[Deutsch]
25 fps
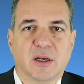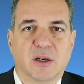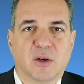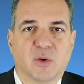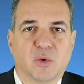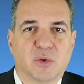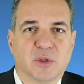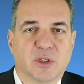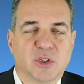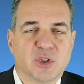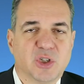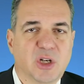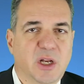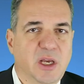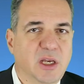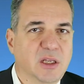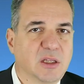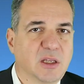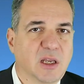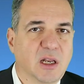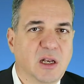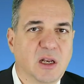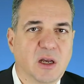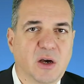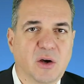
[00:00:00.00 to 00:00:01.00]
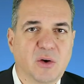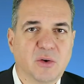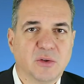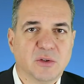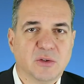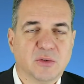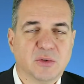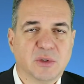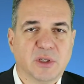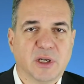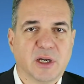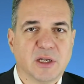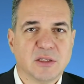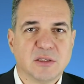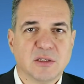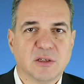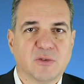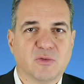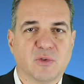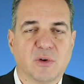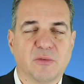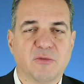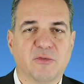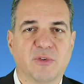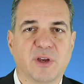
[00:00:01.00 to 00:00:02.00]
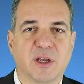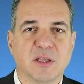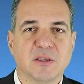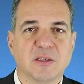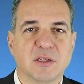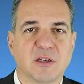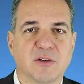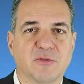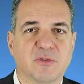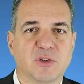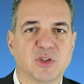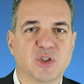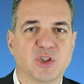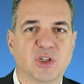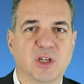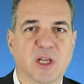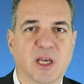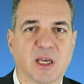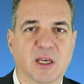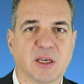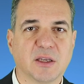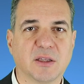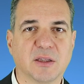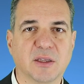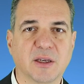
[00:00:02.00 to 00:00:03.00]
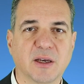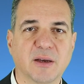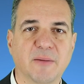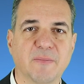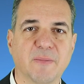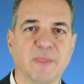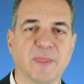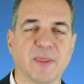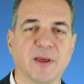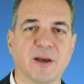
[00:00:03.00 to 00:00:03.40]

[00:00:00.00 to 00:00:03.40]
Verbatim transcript: oder schlecht gelaunt oder hat sich vor dem Fernseher versteckt, ja.